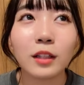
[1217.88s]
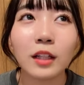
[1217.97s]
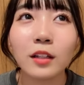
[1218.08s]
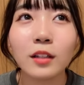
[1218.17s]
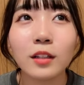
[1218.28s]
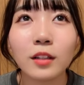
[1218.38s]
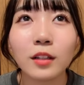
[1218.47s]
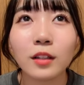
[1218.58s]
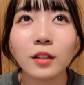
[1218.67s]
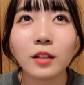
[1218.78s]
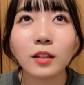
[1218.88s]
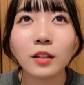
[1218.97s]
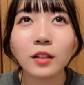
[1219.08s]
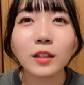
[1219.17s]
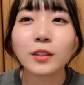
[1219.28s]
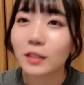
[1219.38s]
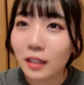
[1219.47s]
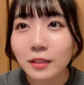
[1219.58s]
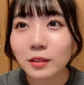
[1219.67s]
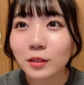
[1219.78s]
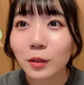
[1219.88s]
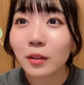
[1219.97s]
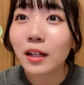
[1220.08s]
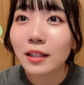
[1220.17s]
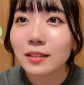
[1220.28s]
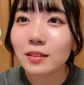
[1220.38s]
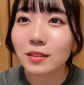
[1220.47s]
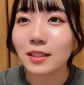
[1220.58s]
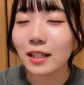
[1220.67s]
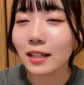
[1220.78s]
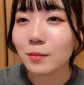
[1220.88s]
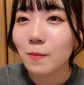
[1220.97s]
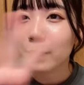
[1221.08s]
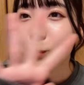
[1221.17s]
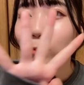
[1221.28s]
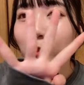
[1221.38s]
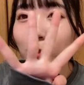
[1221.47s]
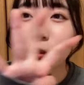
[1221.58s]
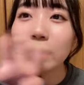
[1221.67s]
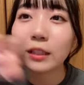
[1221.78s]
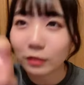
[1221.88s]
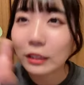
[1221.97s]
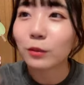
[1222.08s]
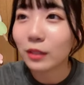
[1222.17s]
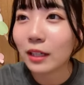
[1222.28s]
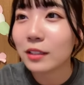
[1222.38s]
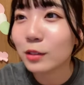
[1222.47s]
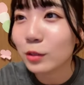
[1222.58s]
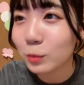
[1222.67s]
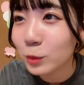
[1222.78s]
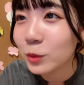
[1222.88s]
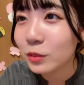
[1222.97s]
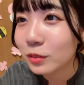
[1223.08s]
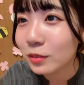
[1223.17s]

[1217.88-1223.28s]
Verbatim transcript: え5日連続4日連続じゃないすごいけどね4日連続も